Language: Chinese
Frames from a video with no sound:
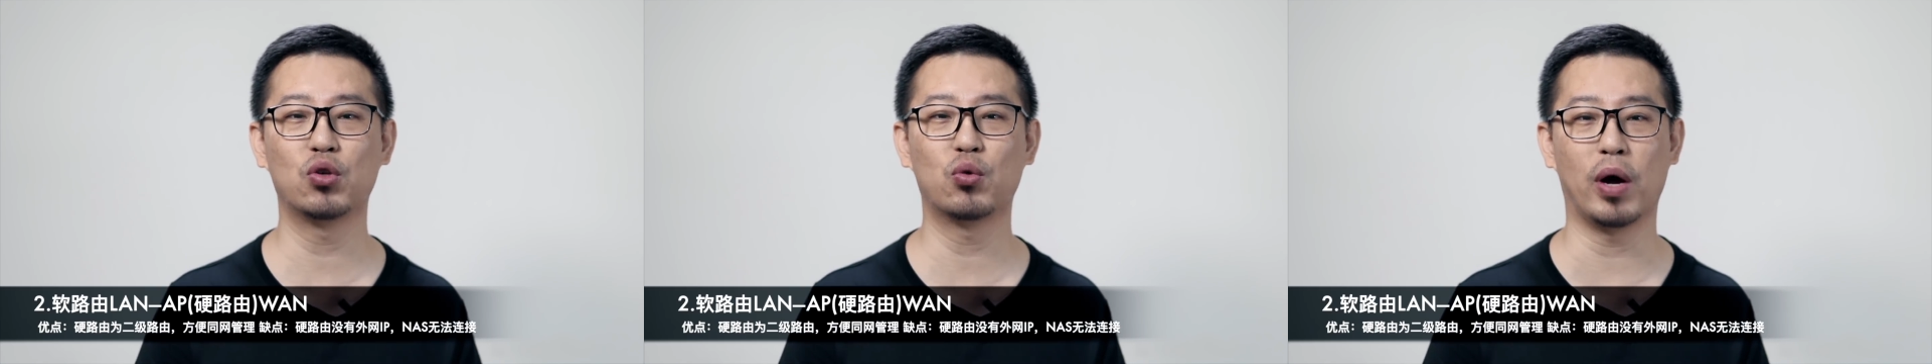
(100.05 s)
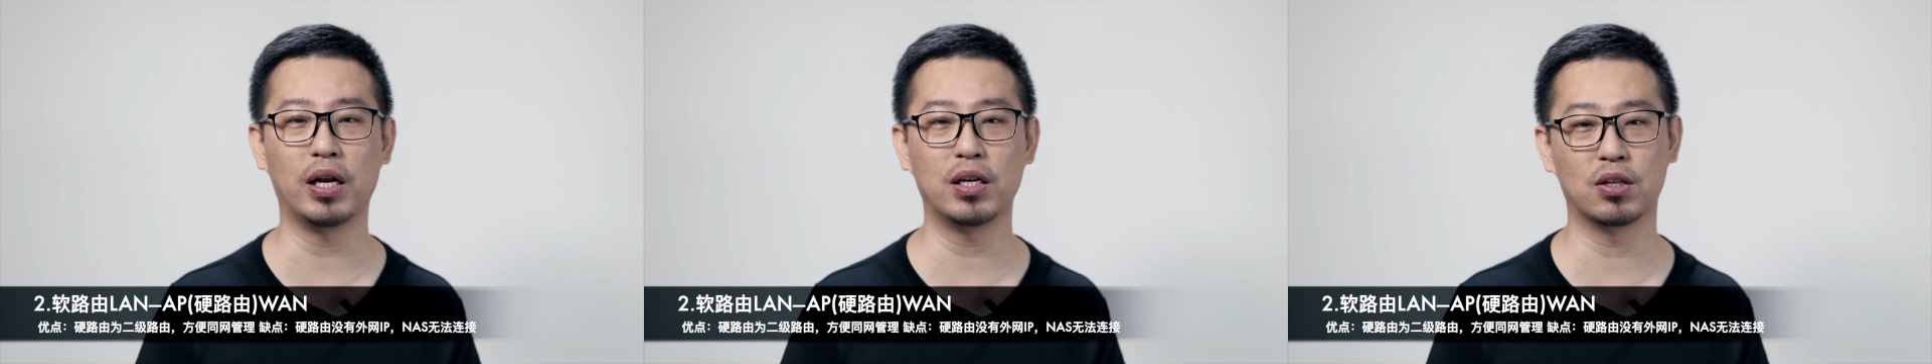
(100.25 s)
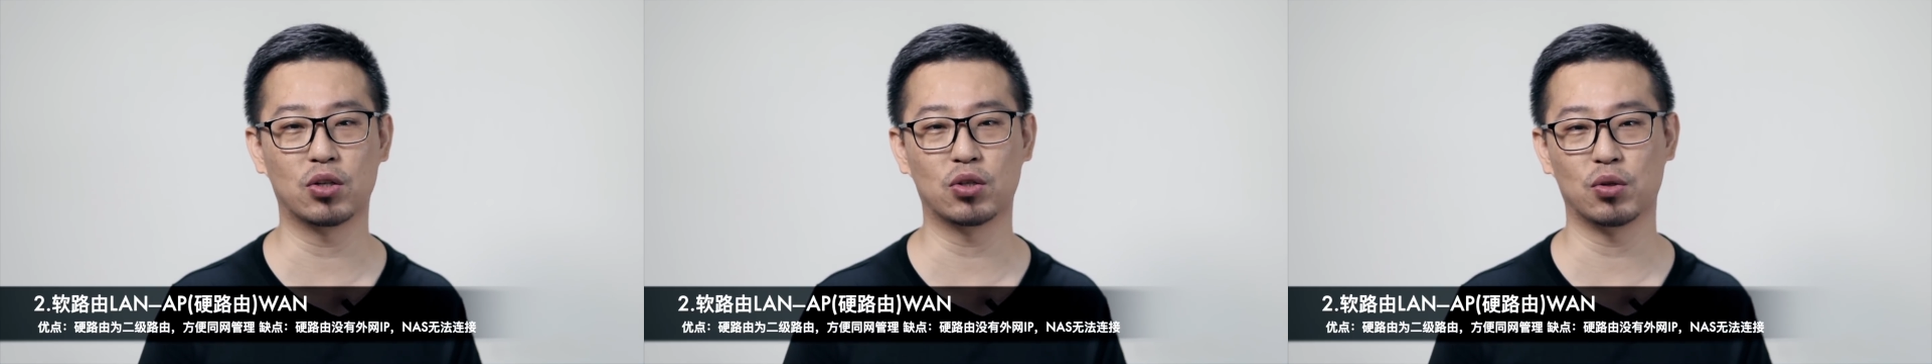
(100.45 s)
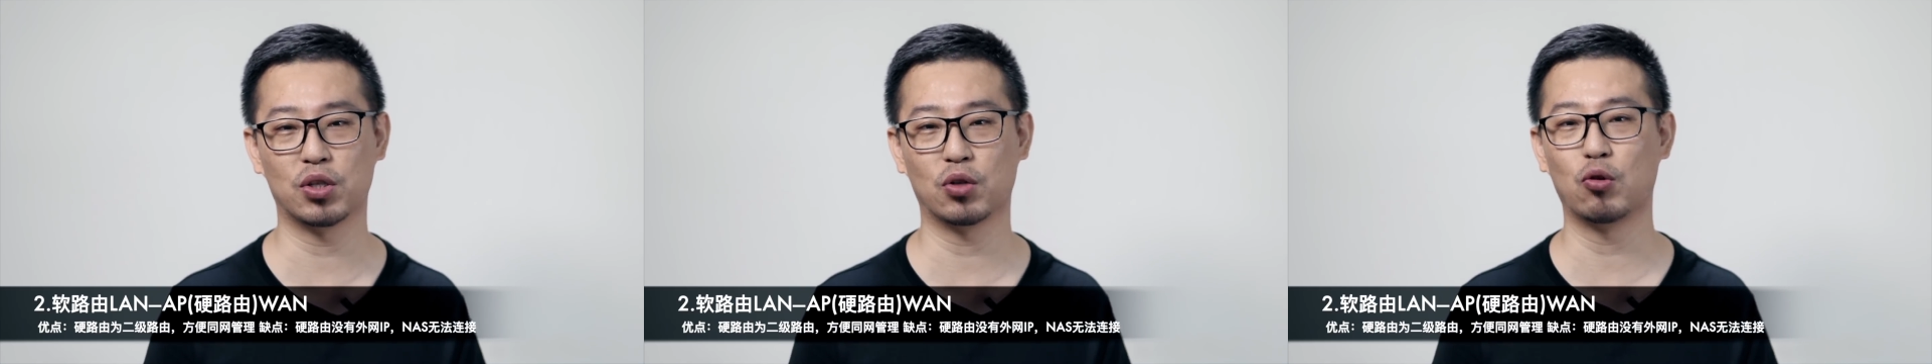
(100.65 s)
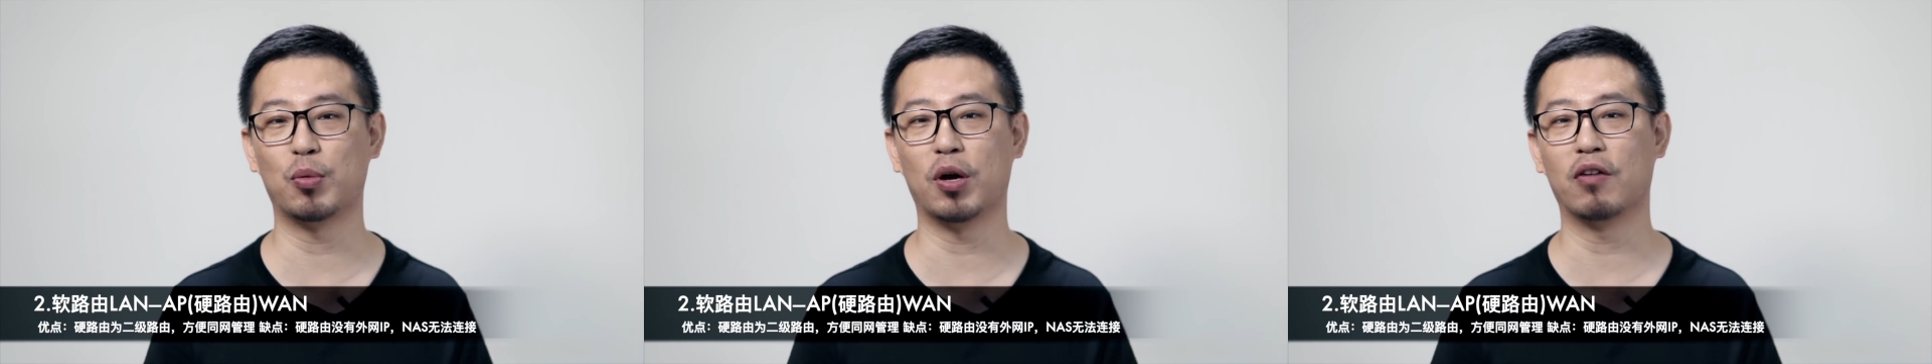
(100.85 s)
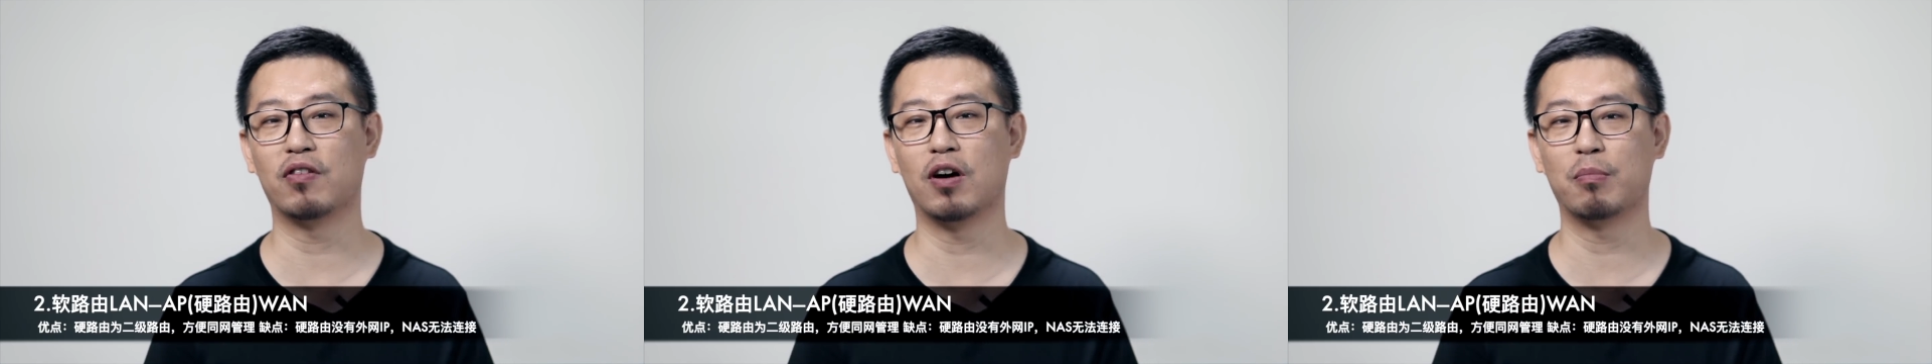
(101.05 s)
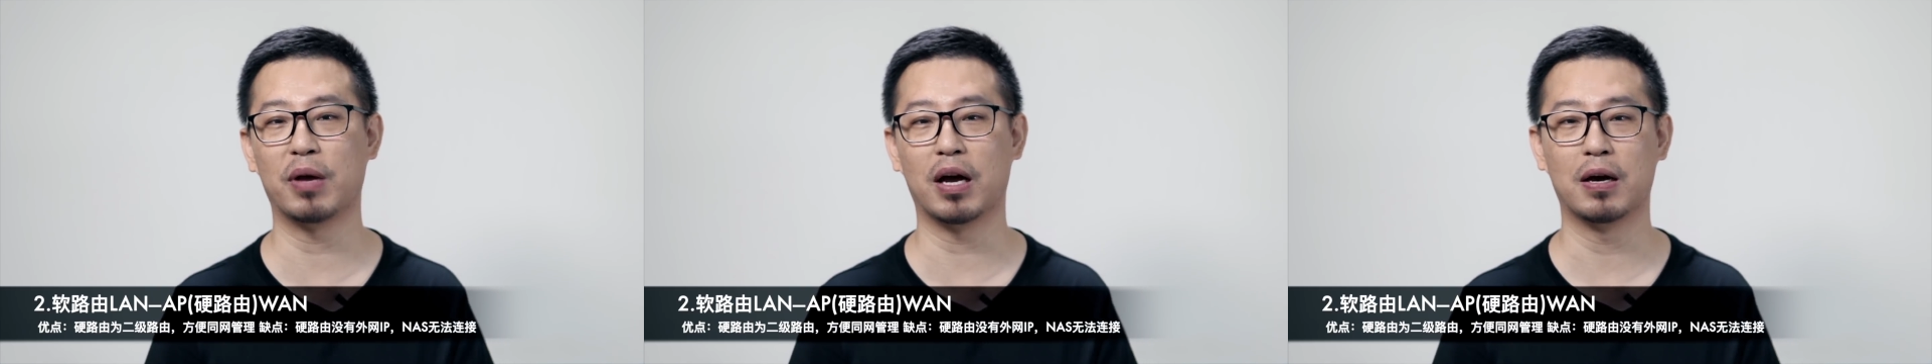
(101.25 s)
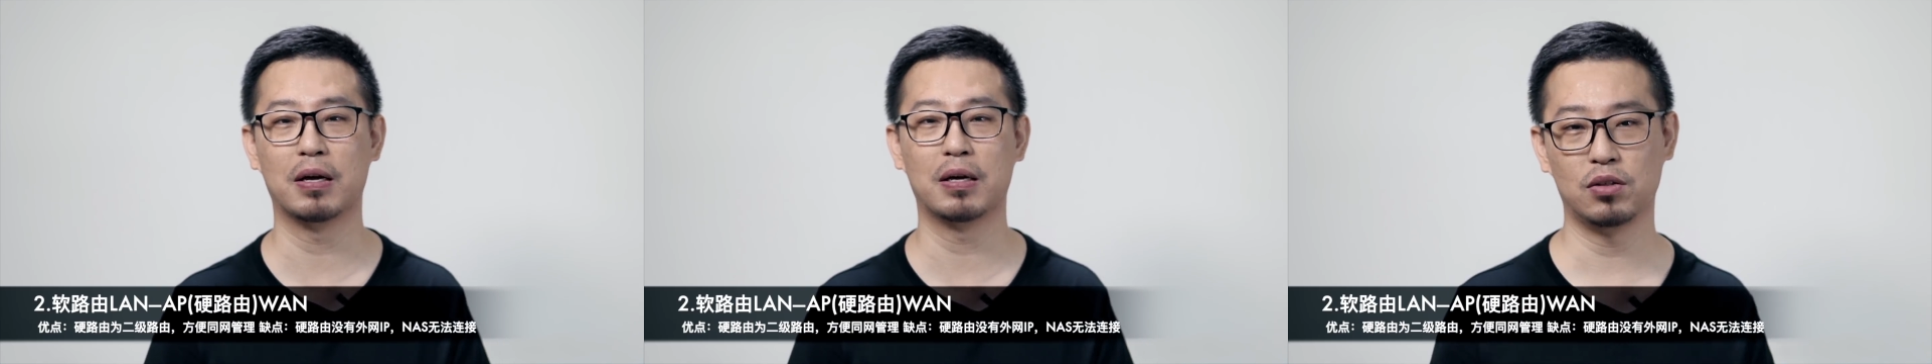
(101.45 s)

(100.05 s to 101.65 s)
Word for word: 管理的时候相对比较方便，